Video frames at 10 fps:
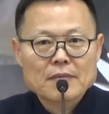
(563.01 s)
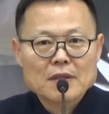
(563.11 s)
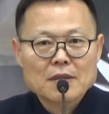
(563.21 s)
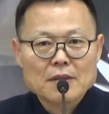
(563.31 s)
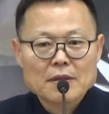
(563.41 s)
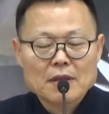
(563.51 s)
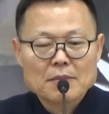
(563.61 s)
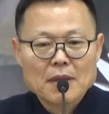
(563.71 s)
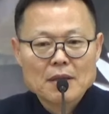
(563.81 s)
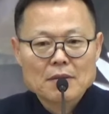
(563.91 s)
예,
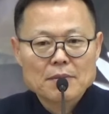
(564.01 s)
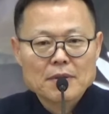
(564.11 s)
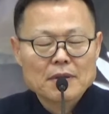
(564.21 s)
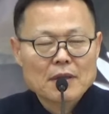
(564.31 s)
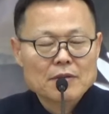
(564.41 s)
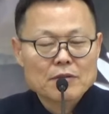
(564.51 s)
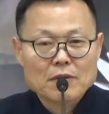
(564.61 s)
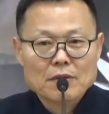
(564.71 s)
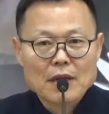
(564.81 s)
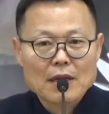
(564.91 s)
실상은 말로 표현할 수
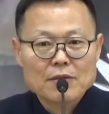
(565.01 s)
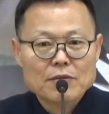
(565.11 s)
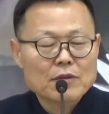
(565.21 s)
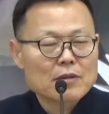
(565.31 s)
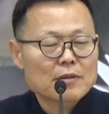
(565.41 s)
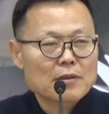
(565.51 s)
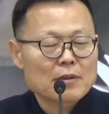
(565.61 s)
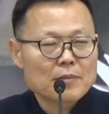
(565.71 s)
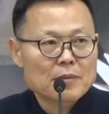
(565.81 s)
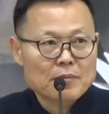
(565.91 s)
없고 알 수
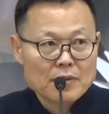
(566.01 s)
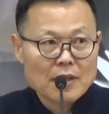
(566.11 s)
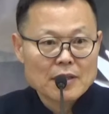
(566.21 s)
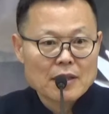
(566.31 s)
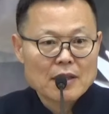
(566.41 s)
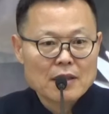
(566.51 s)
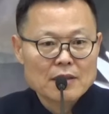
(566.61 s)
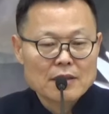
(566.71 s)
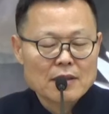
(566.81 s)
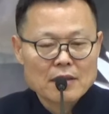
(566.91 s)
없는 불가사의한 거다.